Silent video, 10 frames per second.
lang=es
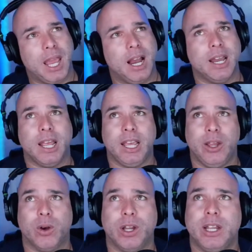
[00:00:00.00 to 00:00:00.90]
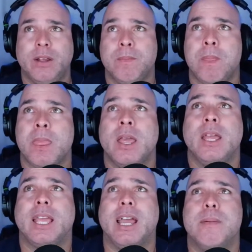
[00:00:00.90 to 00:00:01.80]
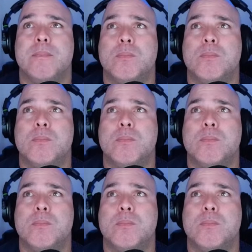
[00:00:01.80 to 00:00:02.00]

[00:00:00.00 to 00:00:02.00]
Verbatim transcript: viernes y hoy, que